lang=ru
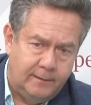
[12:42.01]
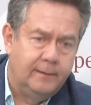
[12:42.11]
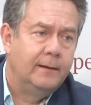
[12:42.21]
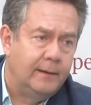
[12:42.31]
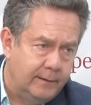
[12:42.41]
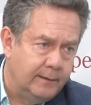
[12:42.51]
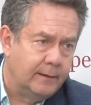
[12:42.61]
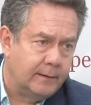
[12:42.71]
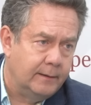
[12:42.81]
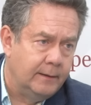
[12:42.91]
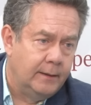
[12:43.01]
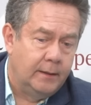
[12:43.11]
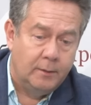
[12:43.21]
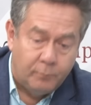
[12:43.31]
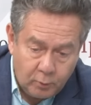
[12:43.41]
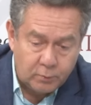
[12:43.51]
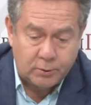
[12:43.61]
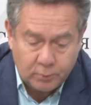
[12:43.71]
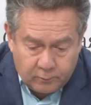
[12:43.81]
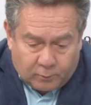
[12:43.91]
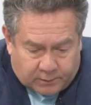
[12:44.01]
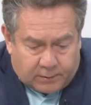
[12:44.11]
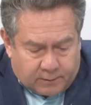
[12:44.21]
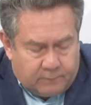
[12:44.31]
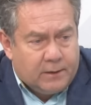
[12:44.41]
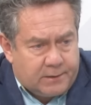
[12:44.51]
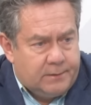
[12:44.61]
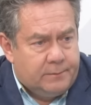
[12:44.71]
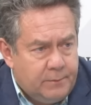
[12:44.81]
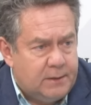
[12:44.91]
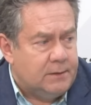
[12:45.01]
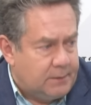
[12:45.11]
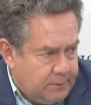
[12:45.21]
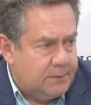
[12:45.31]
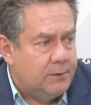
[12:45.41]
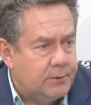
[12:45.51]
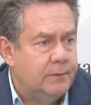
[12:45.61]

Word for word: не для олигарха, и плюс, что вот это ваша местность, вы здесь